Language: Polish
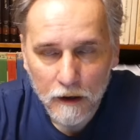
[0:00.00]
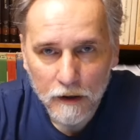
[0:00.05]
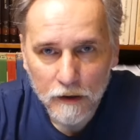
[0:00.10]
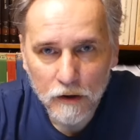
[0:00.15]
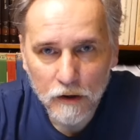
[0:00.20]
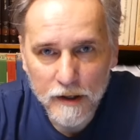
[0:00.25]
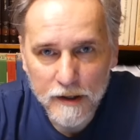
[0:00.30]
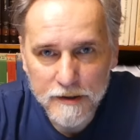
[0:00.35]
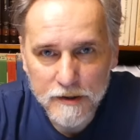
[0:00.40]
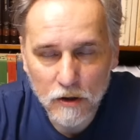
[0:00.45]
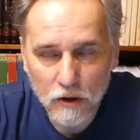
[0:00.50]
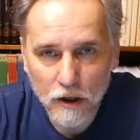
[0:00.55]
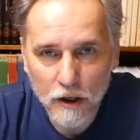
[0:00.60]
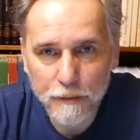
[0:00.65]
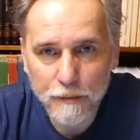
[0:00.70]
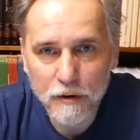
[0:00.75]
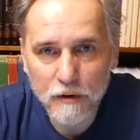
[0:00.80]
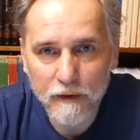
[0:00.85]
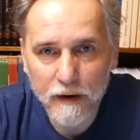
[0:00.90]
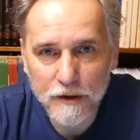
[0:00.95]
To nas z kolei
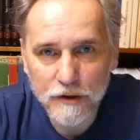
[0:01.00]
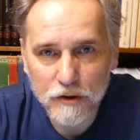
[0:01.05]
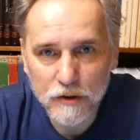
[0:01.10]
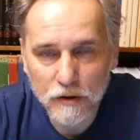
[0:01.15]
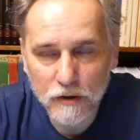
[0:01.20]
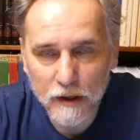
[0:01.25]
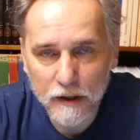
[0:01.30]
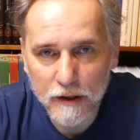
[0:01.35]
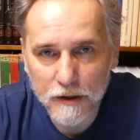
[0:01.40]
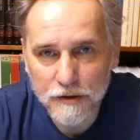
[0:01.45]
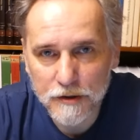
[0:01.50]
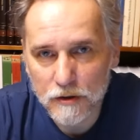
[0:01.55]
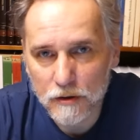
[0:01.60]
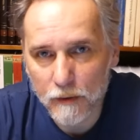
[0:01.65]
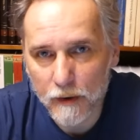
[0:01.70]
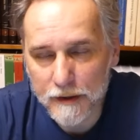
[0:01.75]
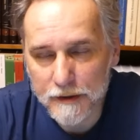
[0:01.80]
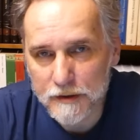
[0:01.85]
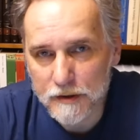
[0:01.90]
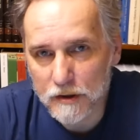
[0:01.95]
prowadzi do takiej
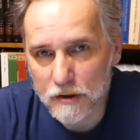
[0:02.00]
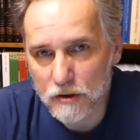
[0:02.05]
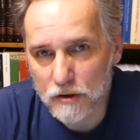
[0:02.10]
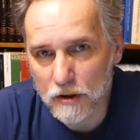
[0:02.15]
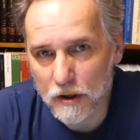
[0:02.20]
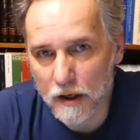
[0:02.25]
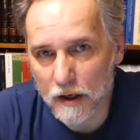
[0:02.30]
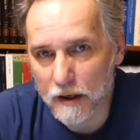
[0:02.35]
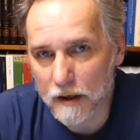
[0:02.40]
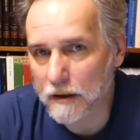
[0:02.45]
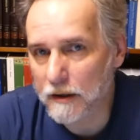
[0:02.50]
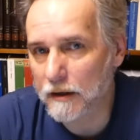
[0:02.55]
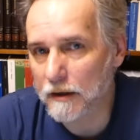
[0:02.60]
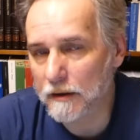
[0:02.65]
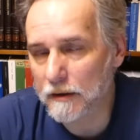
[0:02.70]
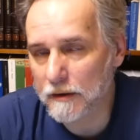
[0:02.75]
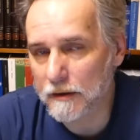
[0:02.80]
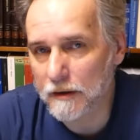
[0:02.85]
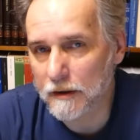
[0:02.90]
sytuacji, gdzie y,